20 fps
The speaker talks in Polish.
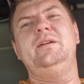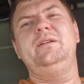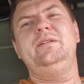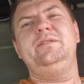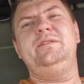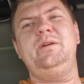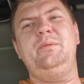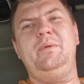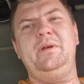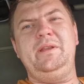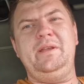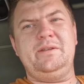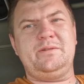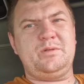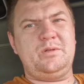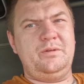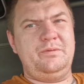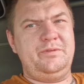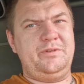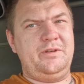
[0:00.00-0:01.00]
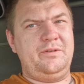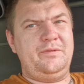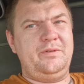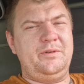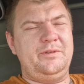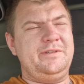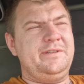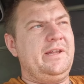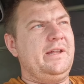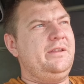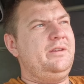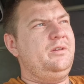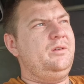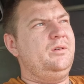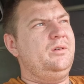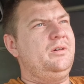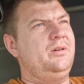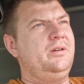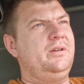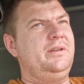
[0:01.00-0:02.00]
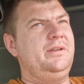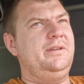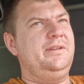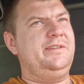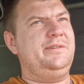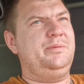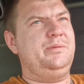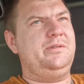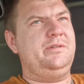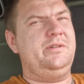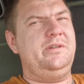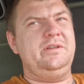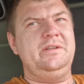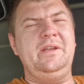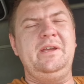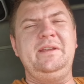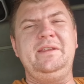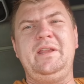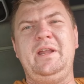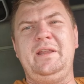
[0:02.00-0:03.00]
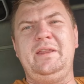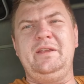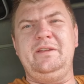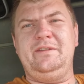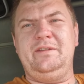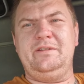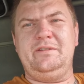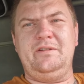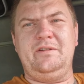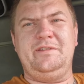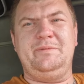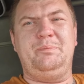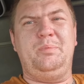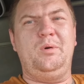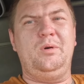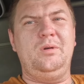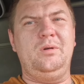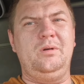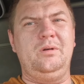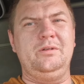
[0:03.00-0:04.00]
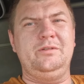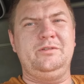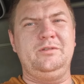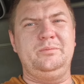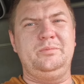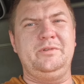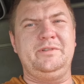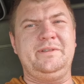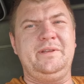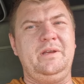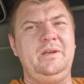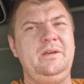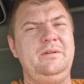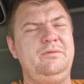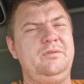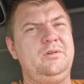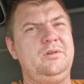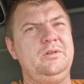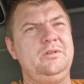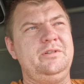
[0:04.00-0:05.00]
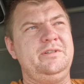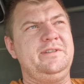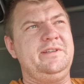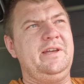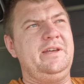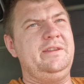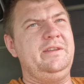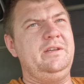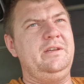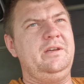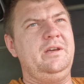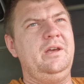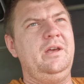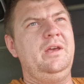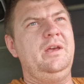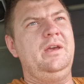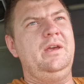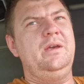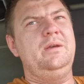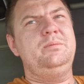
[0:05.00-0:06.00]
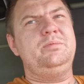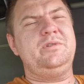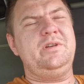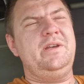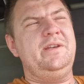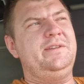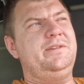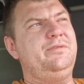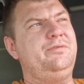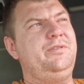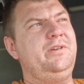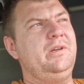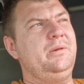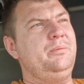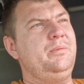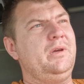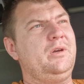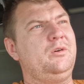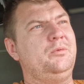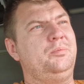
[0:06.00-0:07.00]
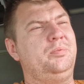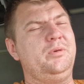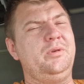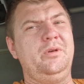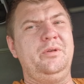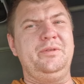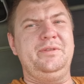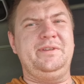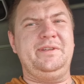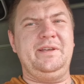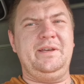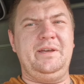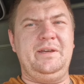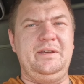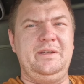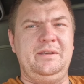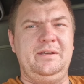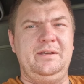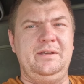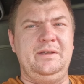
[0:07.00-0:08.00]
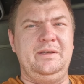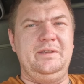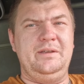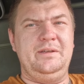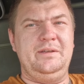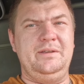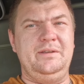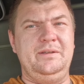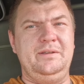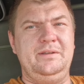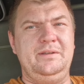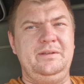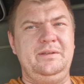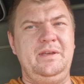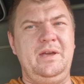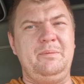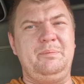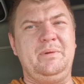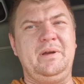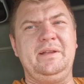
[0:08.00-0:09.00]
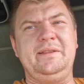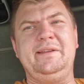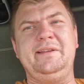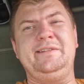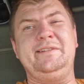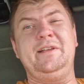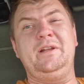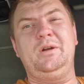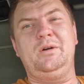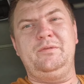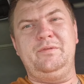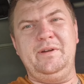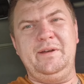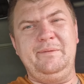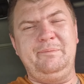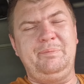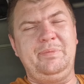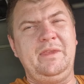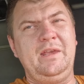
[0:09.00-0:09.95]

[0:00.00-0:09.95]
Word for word: Siemaneczko widzowie, ostatnio y, słyszy się na internecie, że sporo osób zostaje wykorzystanych przez firmy kupujące y, jabłka deserowe.